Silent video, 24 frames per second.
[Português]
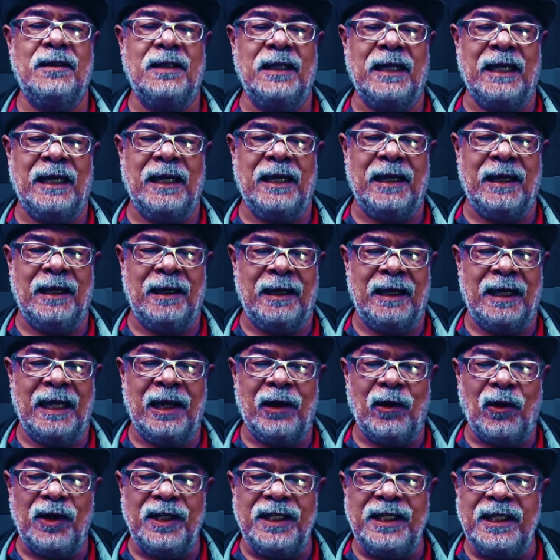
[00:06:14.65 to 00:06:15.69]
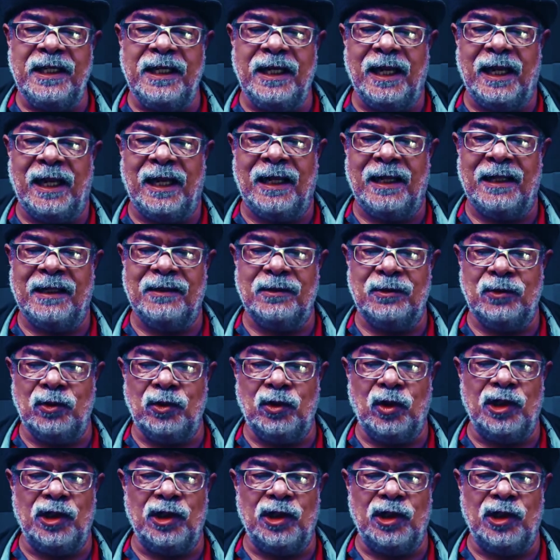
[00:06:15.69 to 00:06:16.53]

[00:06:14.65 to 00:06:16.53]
é, heroína do